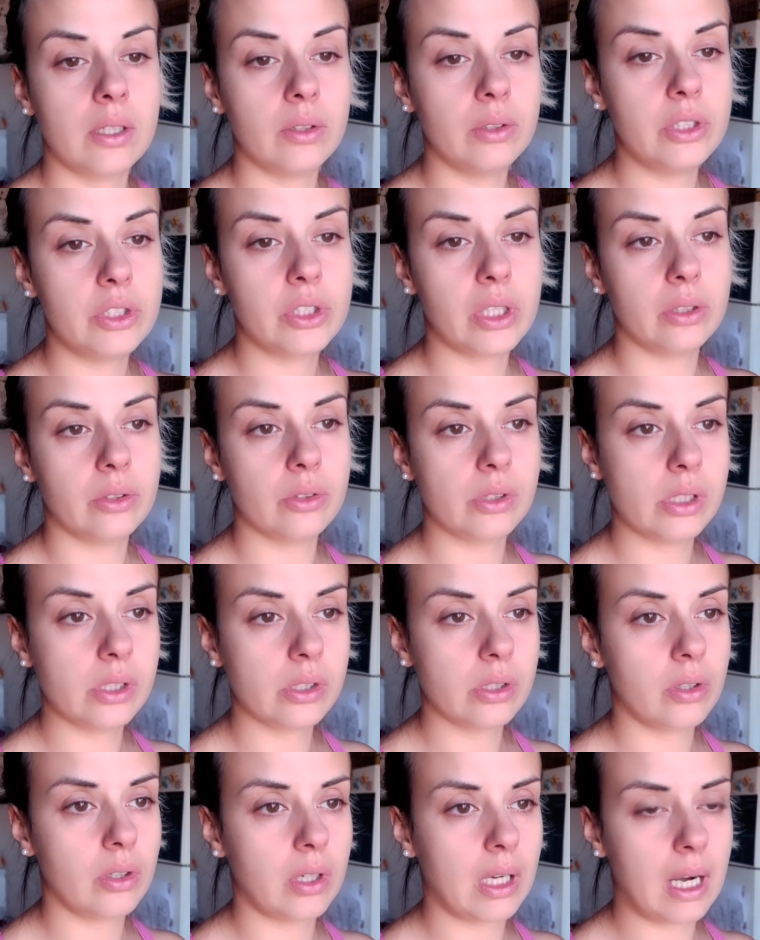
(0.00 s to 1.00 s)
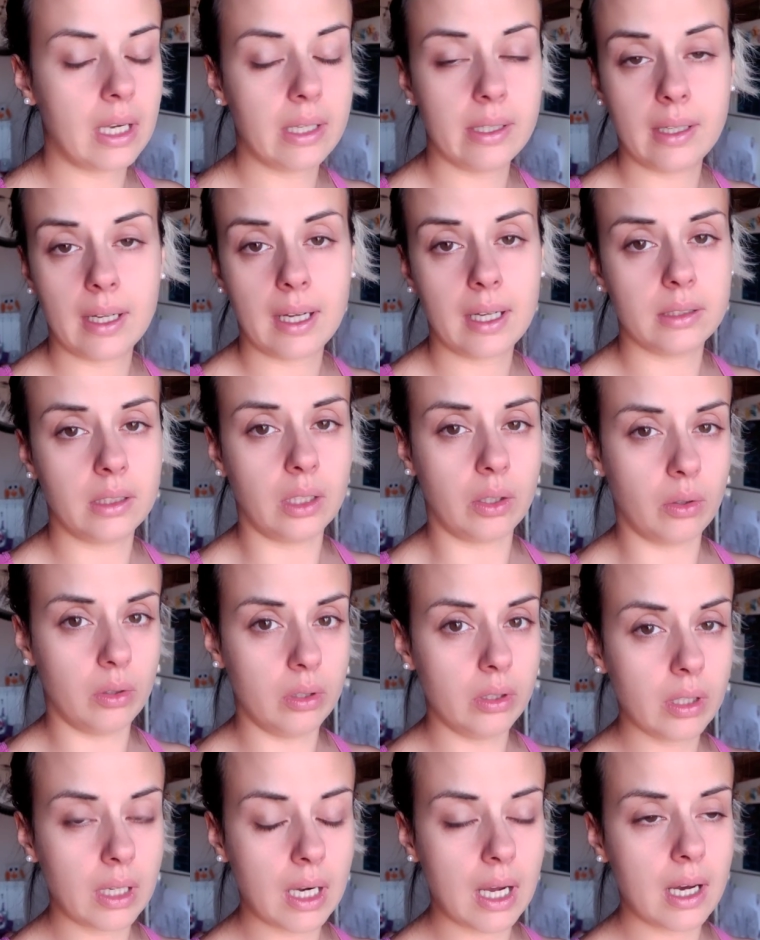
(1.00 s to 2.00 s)
stavo dicendo si sono riallineate
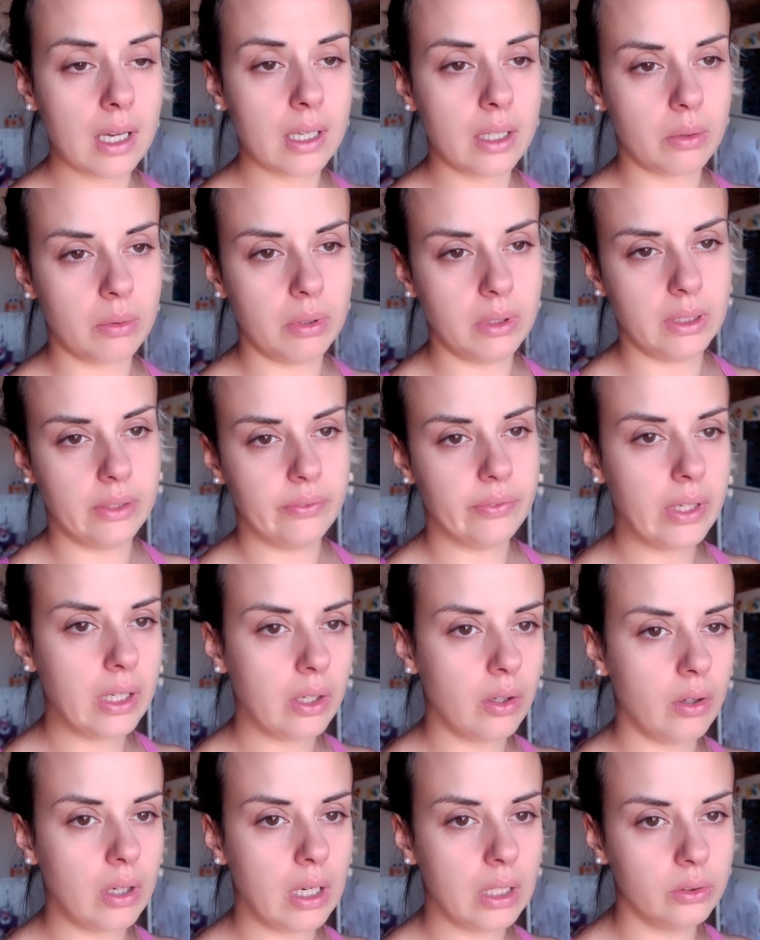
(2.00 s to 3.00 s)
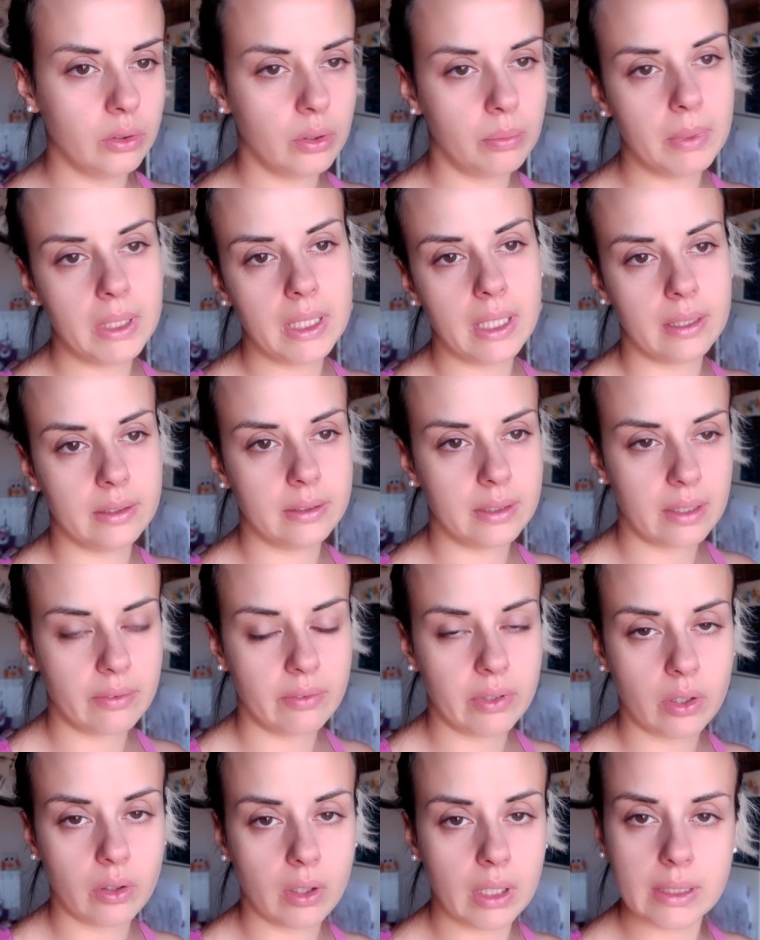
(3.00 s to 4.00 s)
con gli orari quindi vanno a dormire
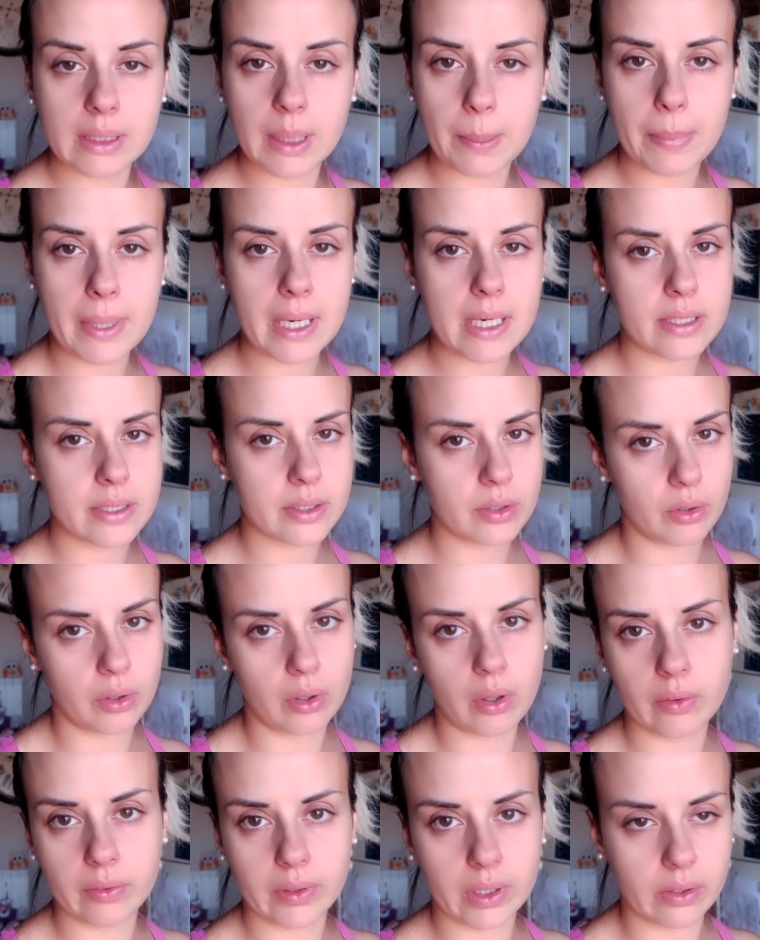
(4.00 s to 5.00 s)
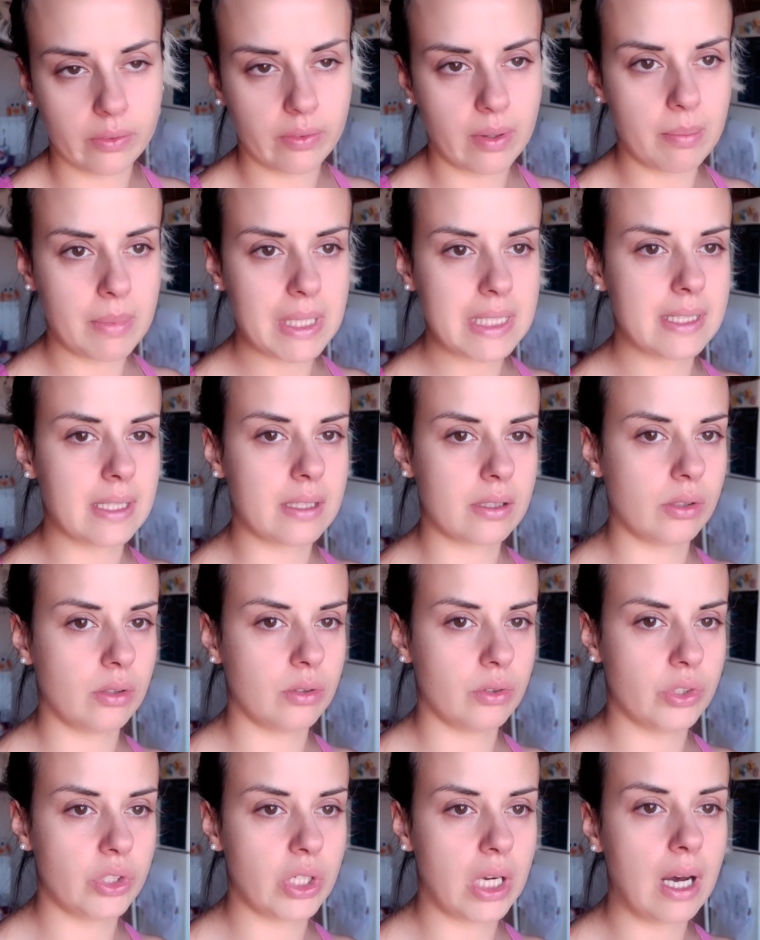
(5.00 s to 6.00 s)
tra virgolette presto 9 9 e mezza
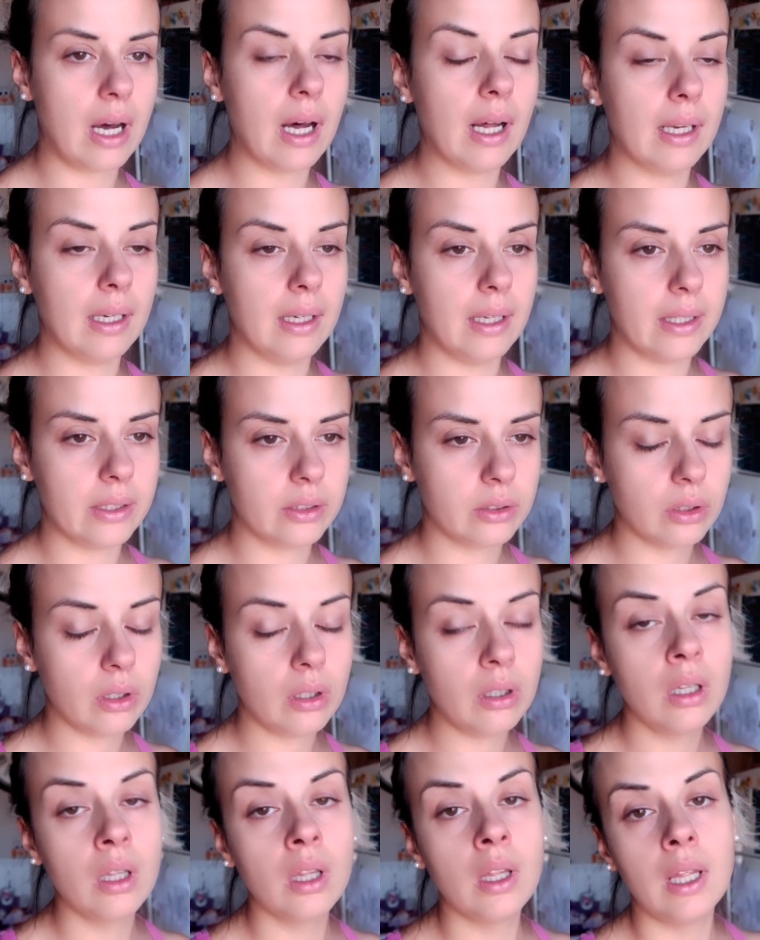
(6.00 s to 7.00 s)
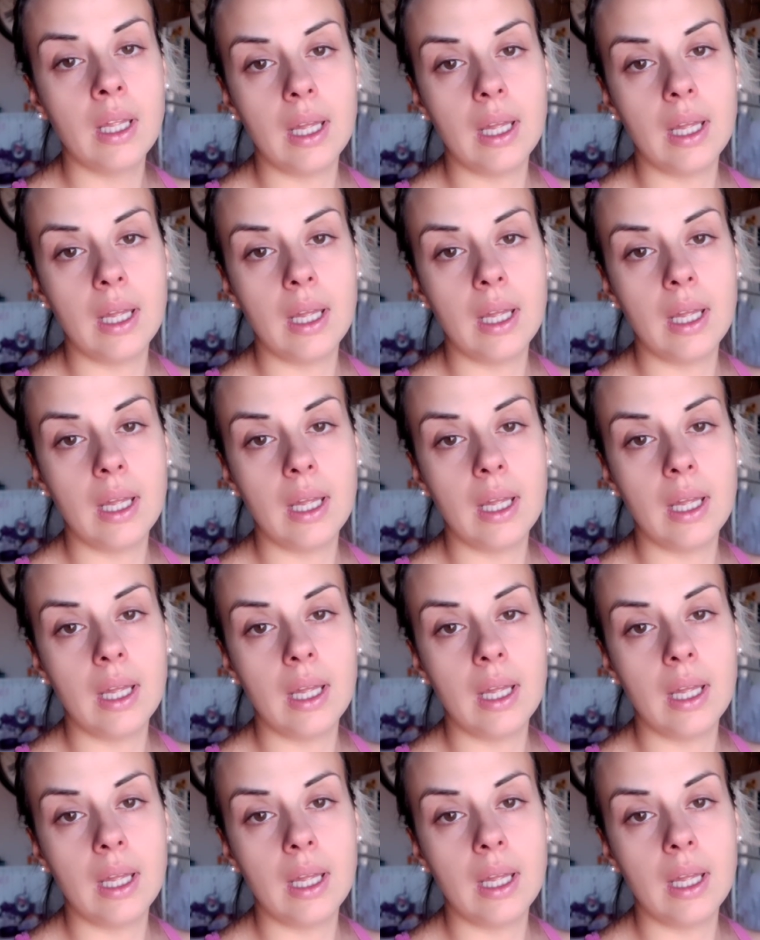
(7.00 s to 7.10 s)
sono già a letto